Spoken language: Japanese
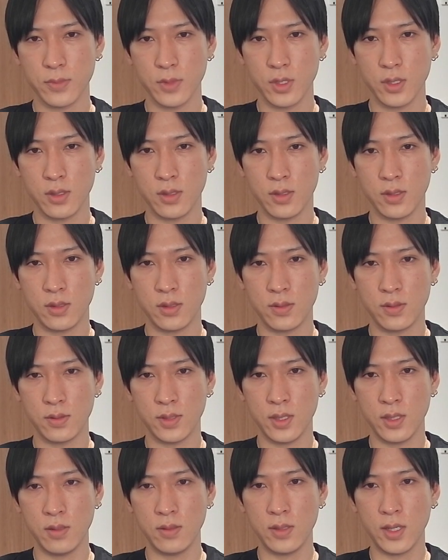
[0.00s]
えっ、ー、と、
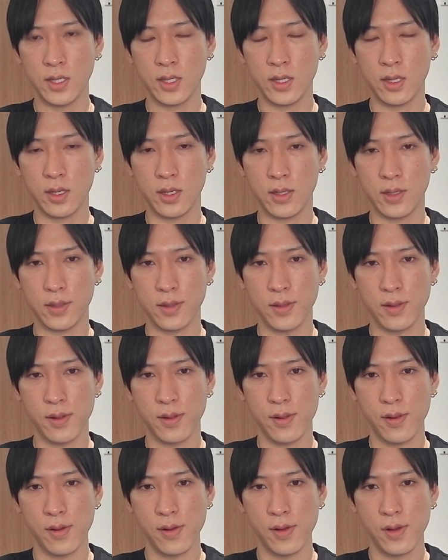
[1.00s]
デルタエアライン。
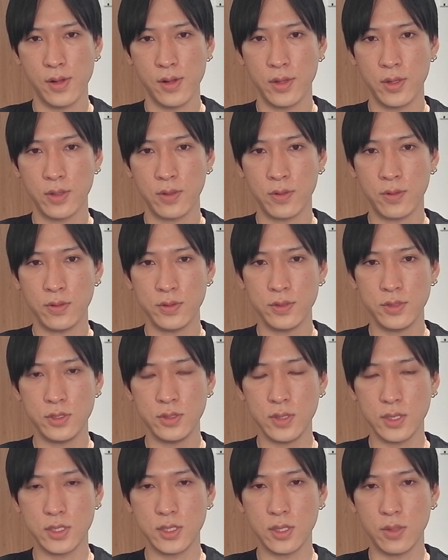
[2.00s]
こっち
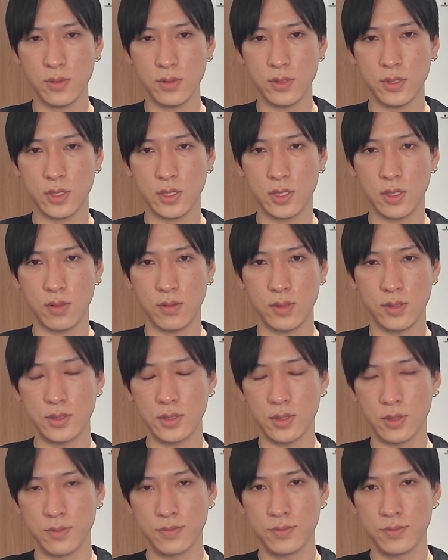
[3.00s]
は下掘ってきてるんですよ。